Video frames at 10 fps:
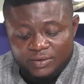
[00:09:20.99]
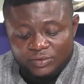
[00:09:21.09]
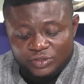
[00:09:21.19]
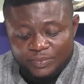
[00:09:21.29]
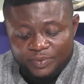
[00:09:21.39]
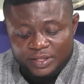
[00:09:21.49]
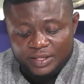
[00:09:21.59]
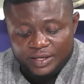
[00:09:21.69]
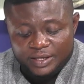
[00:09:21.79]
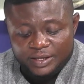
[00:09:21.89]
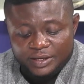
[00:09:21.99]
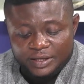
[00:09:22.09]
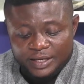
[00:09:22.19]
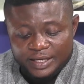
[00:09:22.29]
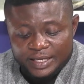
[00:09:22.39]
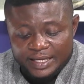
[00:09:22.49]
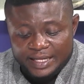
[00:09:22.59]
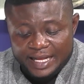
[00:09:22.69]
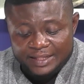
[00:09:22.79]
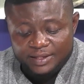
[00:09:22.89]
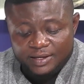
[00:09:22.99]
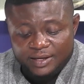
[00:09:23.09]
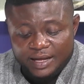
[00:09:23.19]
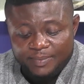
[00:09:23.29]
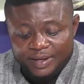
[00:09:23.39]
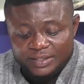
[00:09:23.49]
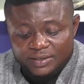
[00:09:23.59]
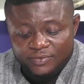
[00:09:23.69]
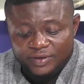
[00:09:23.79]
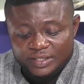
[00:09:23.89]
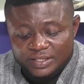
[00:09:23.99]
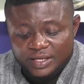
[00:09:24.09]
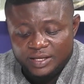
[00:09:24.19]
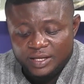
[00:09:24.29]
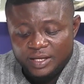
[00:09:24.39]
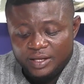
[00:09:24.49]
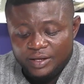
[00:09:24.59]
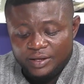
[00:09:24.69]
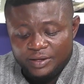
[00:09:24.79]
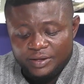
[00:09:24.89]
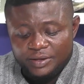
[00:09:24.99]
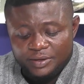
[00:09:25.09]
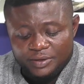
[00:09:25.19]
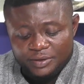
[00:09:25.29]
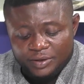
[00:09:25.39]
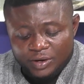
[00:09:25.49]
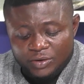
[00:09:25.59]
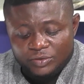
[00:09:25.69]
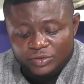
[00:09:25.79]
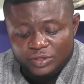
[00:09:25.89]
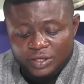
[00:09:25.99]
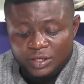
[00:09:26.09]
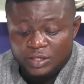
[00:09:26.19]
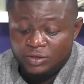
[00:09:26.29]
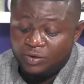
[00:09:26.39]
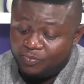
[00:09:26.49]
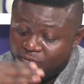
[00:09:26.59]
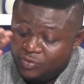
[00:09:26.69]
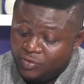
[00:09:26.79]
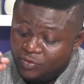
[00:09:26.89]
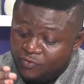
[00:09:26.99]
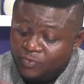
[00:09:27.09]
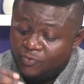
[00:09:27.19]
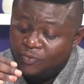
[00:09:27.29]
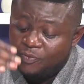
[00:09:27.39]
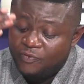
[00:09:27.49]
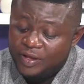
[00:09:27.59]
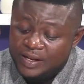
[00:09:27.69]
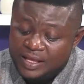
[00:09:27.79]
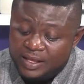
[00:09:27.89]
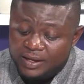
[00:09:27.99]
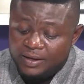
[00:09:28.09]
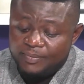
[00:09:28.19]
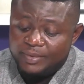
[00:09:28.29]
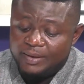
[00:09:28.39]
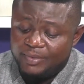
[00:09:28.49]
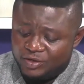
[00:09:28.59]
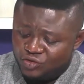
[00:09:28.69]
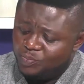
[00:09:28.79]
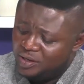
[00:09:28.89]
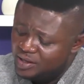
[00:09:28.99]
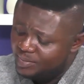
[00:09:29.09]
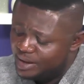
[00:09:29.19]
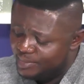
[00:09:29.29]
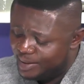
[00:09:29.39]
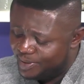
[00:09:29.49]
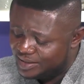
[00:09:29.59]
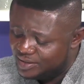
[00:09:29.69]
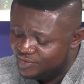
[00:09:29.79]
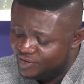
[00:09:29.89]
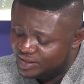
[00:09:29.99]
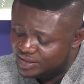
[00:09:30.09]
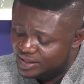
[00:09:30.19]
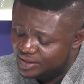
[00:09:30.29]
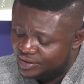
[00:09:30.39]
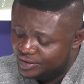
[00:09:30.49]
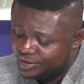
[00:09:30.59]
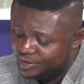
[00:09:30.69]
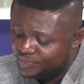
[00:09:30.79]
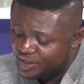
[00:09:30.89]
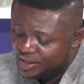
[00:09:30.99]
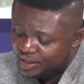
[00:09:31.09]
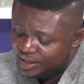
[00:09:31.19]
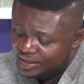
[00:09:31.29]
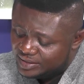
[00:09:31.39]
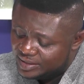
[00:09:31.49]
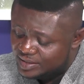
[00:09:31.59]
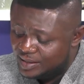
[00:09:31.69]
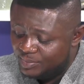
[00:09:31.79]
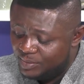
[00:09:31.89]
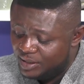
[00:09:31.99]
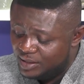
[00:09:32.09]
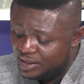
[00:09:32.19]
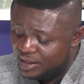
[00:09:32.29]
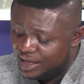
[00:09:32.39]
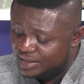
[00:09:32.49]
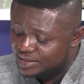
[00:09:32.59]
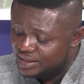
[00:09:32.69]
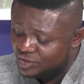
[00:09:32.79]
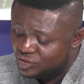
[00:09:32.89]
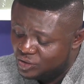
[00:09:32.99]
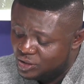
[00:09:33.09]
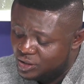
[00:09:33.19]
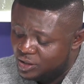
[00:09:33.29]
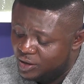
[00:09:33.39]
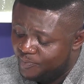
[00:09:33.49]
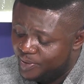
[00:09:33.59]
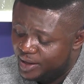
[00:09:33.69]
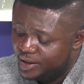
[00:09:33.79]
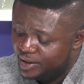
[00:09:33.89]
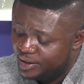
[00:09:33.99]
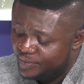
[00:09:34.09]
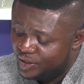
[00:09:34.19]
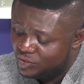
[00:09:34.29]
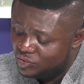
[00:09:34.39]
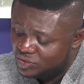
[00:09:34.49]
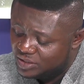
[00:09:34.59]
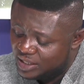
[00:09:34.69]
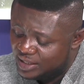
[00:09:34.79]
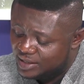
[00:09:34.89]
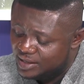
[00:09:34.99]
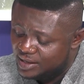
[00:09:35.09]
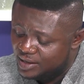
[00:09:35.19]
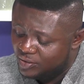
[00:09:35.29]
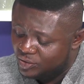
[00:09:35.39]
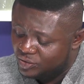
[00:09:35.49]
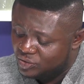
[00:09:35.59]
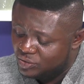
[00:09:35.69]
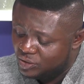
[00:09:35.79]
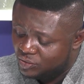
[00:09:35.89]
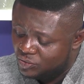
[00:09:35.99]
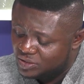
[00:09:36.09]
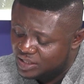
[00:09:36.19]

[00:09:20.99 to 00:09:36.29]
au chapitre 4, euh, à partir du verset 11, euh, on peut, vous, vous, pouvez lire euh, même, je peux lire même à partir du verset 6, euh, euh, la Bible dit Un seul Dieu et Père de tous, qui est au-dessus de tous